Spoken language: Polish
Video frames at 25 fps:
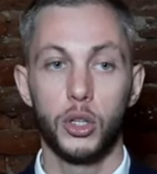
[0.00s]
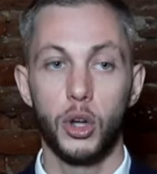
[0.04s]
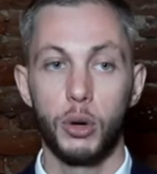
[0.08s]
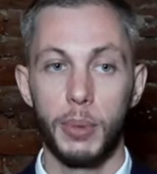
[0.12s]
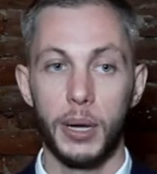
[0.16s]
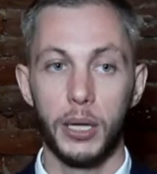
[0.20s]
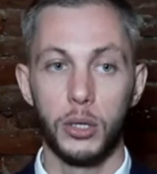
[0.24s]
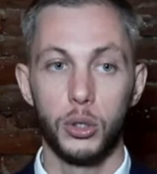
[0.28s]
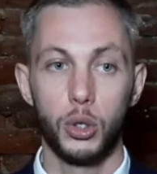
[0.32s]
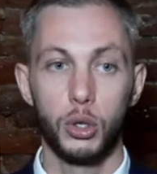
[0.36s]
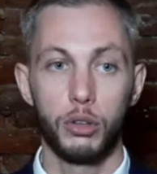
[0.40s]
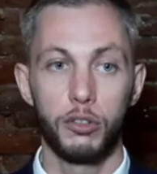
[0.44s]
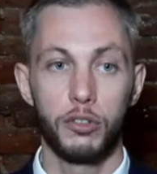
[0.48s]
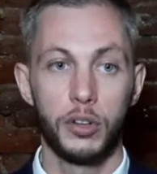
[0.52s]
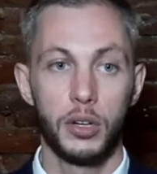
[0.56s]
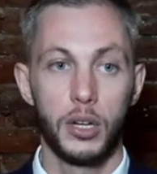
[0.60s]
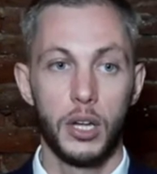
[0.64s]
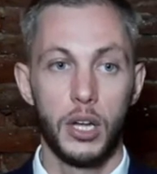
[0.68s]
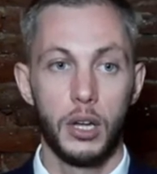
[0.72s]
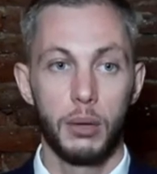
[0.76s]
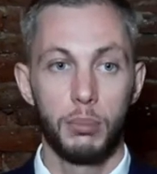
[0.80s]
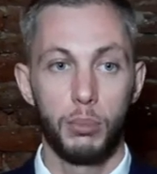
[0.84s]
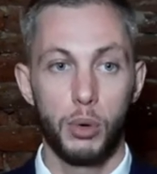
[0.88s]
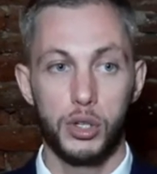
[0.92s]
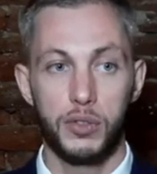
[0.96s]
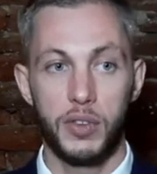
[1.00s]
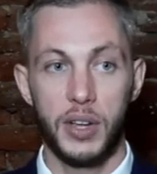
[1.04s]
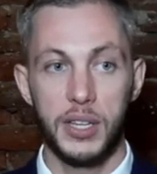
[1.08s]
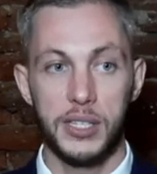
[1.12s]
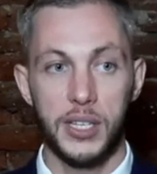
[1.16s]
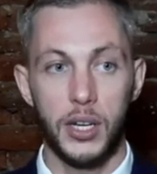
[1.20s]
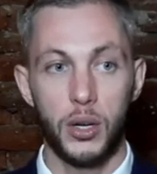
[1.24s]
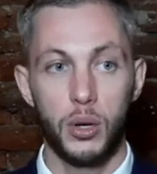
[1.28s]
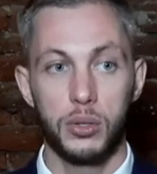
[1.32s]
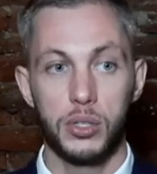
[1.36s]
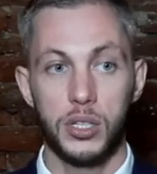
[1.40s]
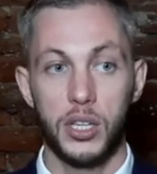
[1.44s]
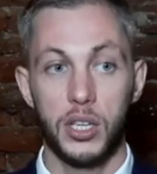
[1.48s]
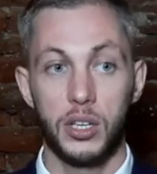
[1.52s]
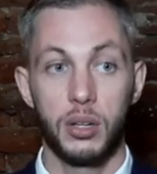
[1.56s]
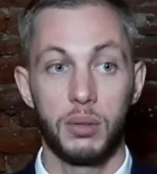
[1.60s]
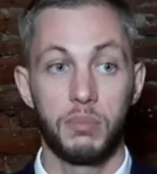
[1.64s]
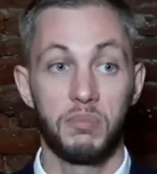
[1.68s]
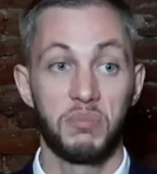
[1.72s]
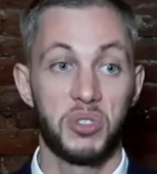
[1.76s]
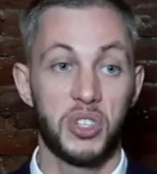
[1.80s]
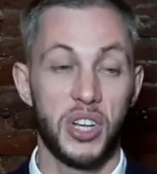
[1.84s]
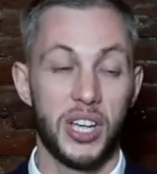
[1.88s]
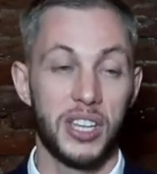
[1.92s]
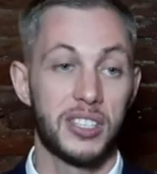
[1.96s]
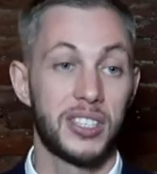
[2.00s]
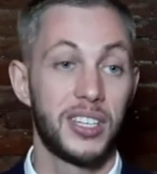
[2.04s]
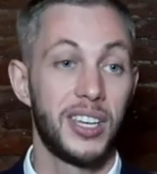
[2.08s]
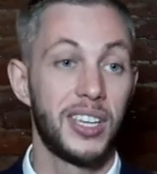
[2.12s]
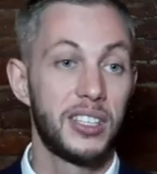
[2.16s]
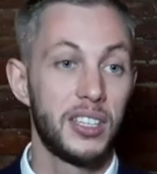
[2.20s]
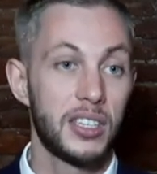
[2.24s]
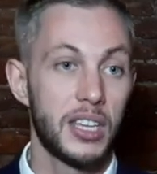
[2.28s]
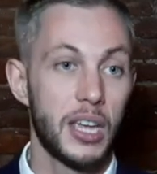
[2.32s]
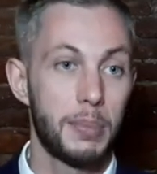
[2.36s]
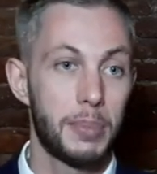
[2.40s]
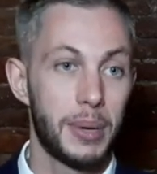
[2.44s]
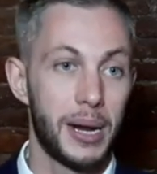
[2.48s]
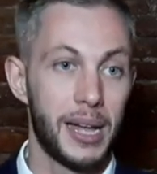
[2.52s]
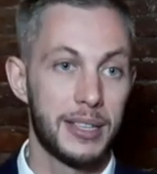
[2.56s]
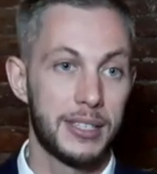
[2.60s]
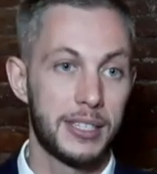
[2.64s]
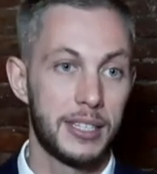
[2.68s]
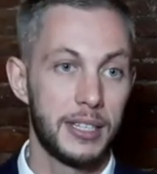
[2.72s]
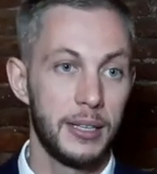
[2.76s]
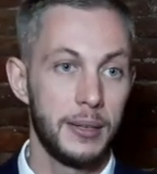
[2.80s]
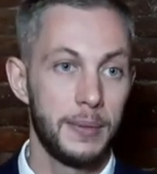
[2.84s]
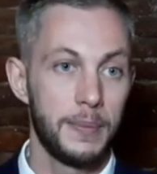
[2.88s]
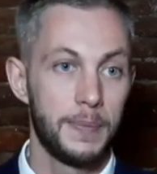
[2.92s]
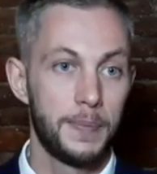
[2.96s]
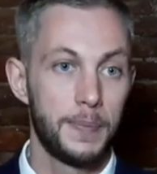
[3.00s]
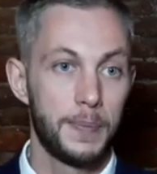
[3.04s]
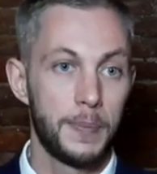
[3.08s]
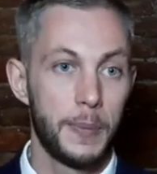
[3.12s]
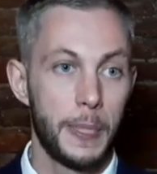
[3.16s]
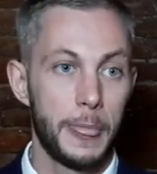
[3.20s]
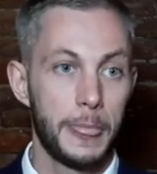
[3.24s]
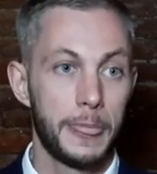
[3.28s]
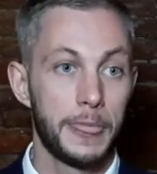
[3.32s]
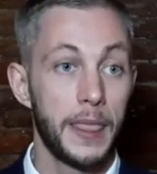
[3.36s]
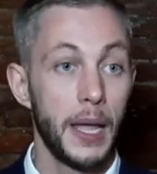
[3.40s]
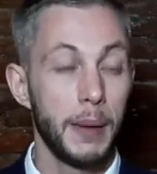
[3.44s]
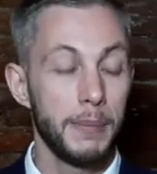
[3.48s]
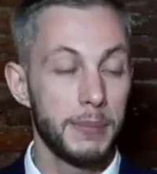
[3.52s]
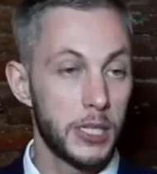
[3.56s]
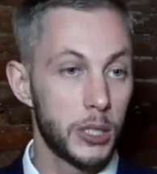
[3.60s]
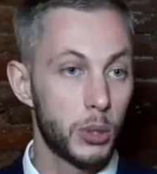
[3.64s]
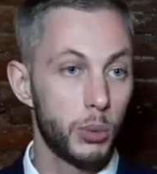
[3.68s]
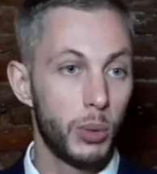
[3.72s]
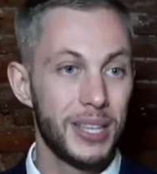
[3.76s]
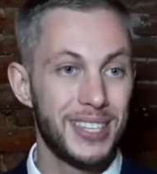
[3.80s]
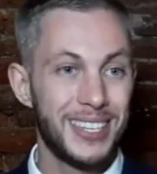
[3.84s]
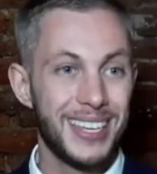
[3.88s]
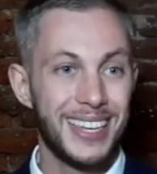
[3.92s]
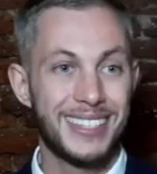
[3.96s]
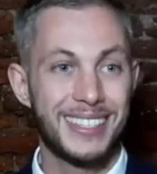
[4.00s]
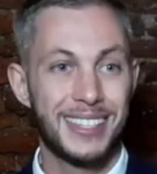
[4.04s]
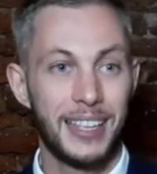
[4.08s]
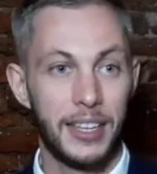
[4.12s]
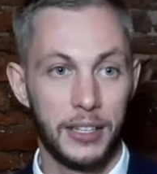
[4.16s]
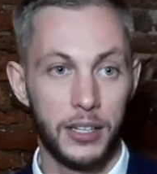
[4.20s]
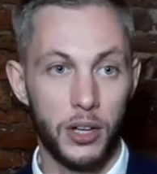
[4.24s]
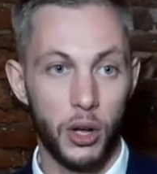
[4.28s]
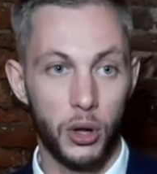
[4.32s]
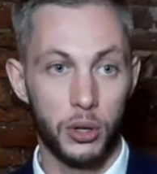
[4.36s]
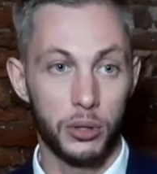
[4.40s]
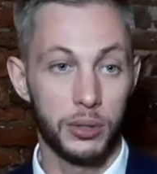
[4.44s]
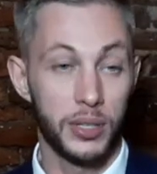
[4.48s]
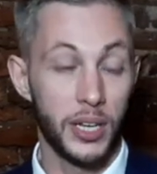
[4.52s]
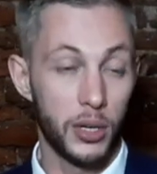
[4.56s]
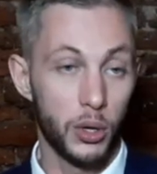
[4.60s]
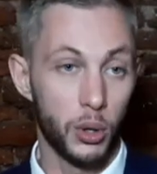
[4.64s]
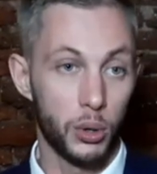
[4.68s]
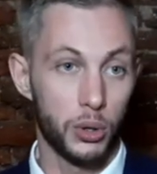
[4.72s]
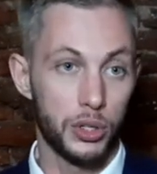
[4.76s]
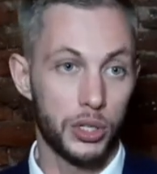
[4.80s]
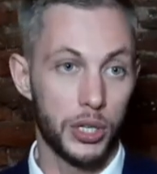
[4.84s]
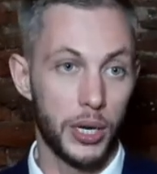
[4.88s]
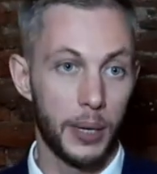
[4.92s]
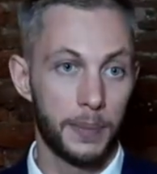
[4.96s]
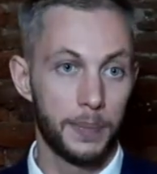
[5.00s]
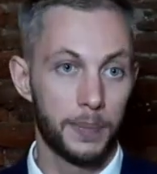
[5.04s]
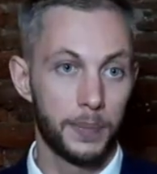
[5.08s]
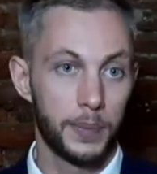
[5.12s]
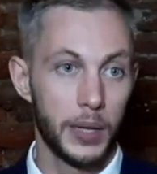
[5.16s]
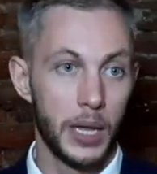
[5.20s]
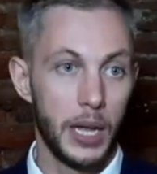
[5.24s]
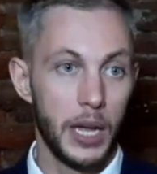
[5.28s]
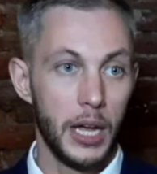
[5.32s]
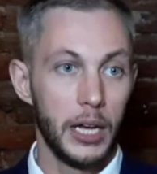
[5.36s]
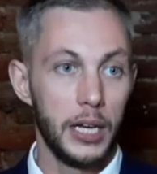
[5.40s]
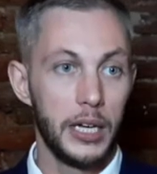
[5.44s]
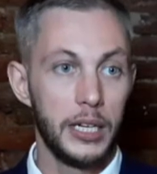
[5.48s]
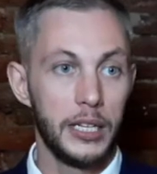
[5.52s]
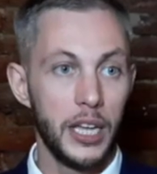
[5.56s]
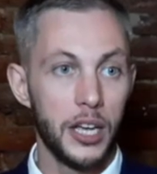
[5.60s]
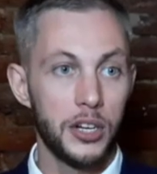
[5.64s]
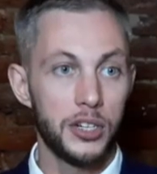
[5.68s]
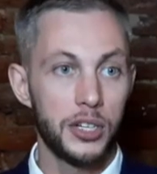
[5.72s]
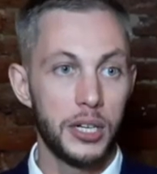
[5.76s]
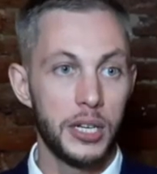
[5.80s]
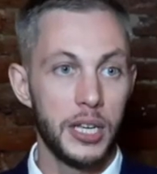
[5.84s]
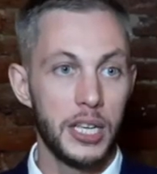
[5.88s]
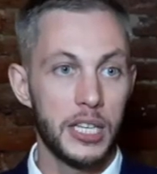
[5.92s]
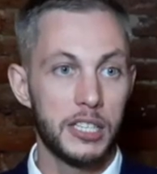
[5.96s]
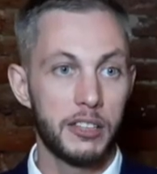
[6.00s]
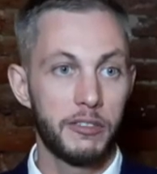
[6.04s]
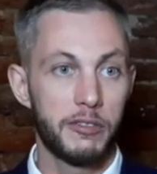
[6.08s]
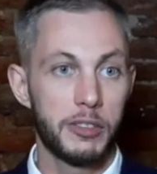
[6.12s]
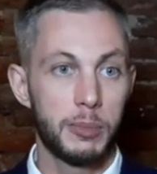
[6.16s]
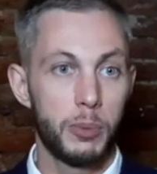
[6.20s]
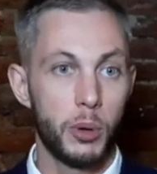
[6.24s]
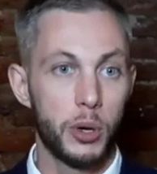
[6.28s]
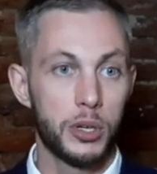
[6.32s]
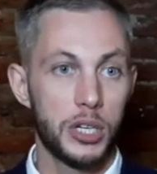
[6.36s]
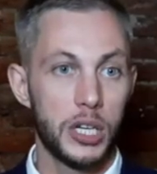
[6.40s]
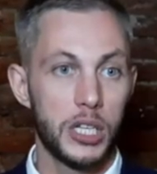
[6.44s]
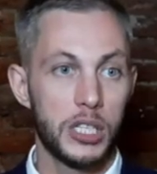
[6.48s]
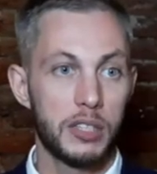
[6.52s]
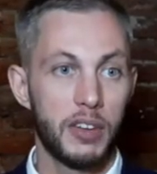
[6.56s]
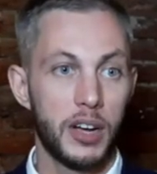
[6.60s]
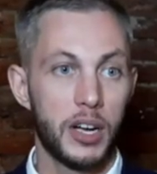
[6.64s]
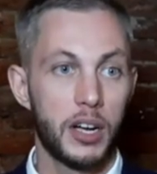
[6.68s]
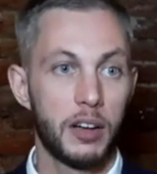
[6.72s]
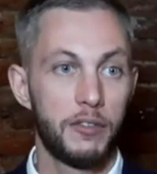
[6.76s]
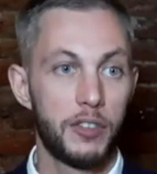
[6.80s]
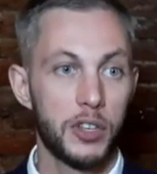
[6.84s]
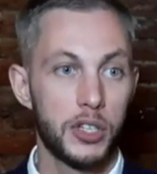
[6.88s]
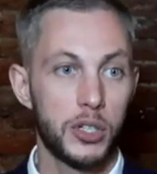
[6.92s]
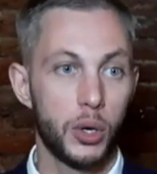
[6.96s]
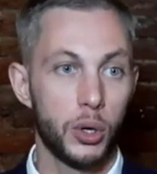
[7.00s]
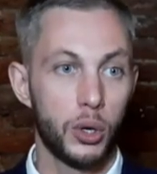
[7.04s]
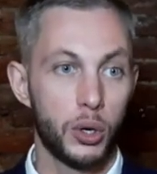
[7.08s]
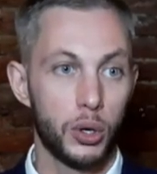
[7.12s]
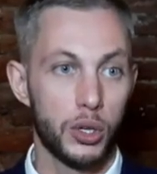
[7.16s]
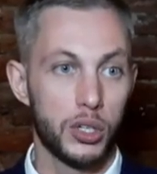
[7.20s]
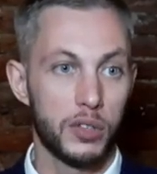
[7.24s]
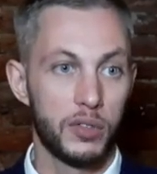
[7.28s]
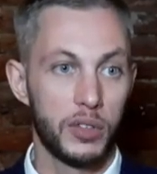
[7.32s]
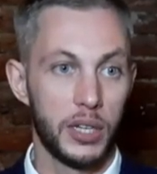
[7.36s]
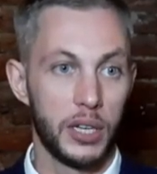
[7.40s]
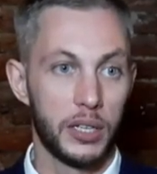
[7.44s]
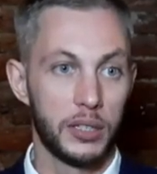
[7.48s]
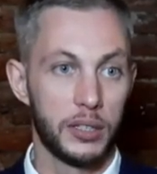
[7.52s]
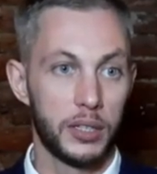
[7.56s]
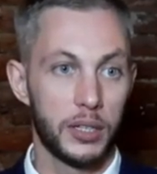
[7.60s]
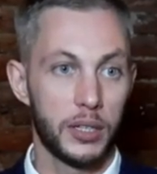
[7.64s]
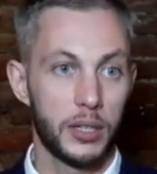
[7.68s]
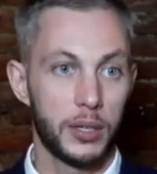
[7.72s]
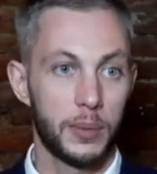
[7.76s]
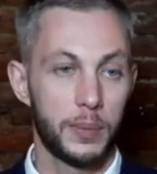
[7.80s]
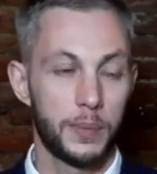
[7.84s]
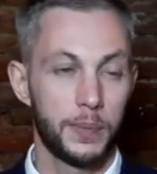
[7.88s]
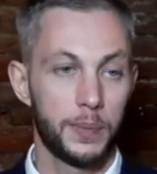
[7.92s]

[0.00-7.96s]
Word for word: do mediów, poświęcające czas jedynie pracy, tam sytuacja jest najgorsza. Inaczej jest w społeczeństwach wysoko rozwiniętych.